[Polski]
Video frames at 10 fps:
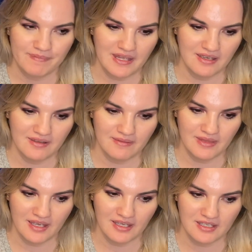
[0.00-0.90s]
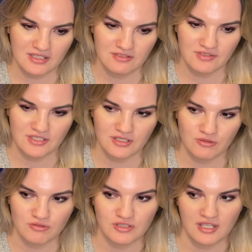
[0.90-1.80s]
e, na jakieś, wiecie,
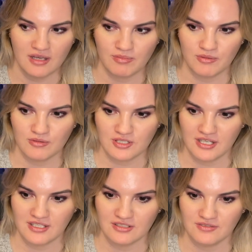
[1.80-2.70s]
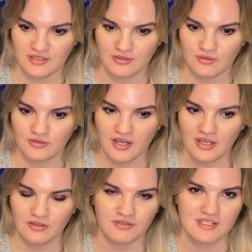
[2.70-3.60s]
różne połączenia dźwięków.
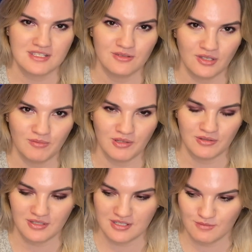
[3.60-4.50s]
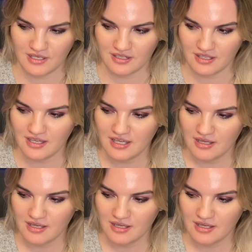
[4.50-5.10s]
No fascynuje mnie to niezmiernie.